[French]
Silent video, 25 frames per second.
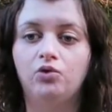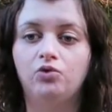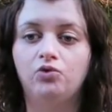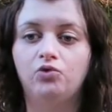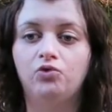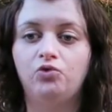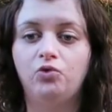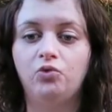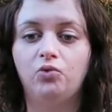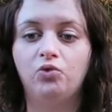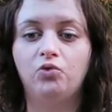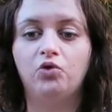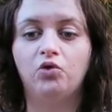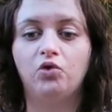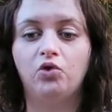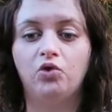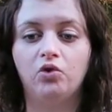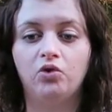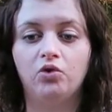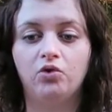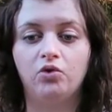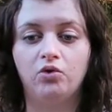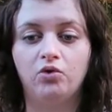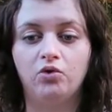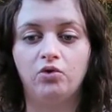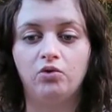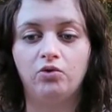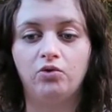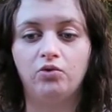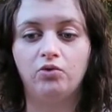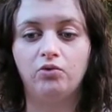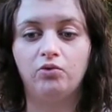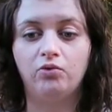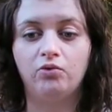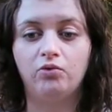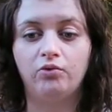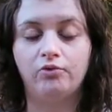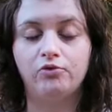Donc
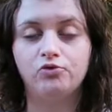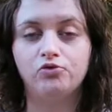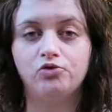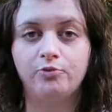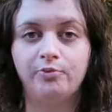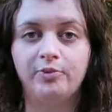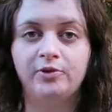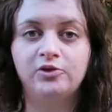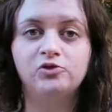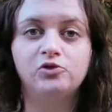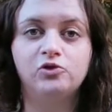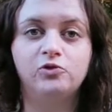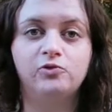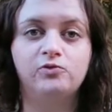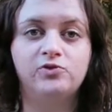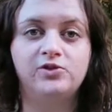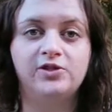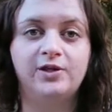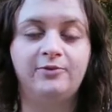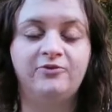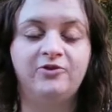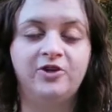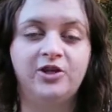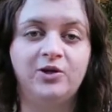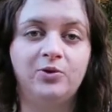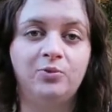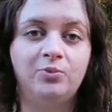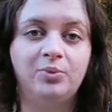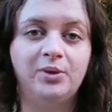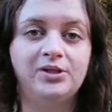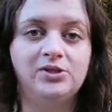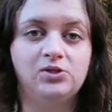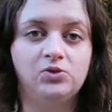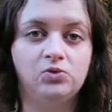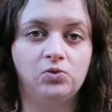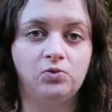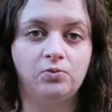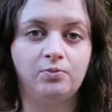euh, je pense que vous avez
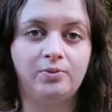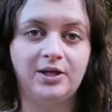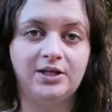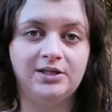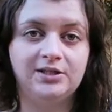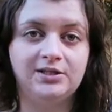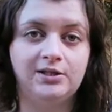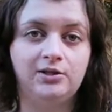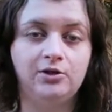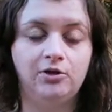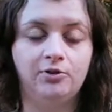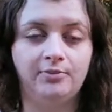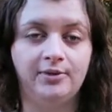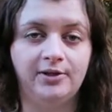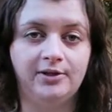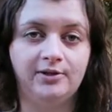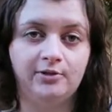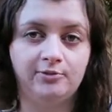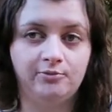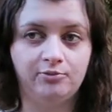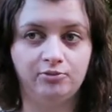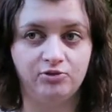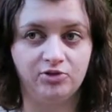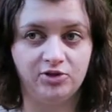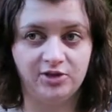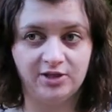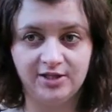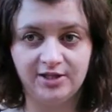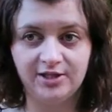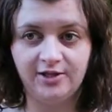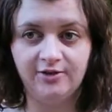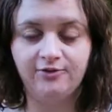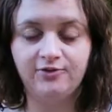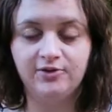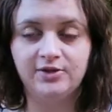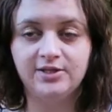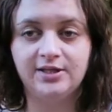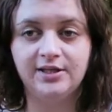compris ce qu'on pratique en méthode
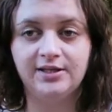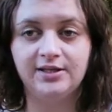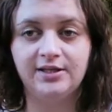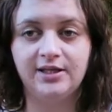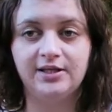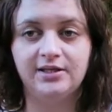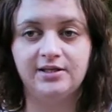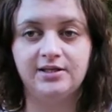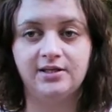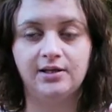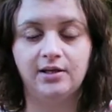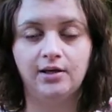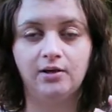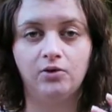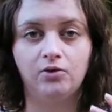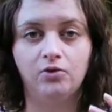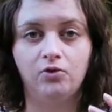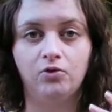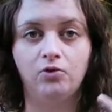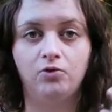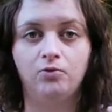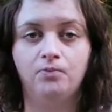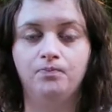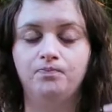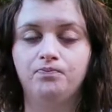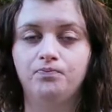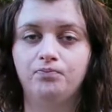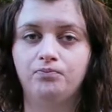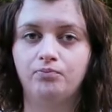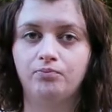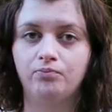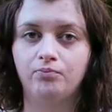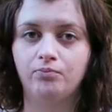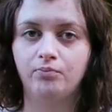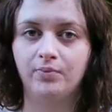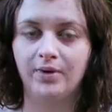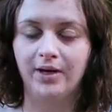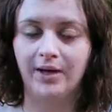positive, c'est-à-dire que
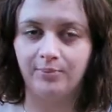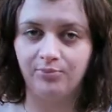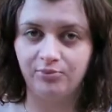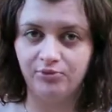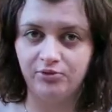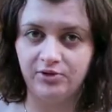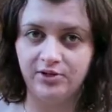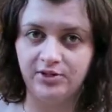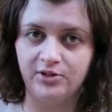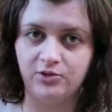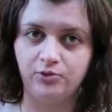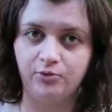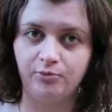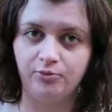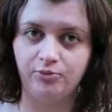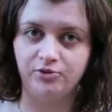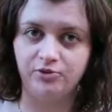la punition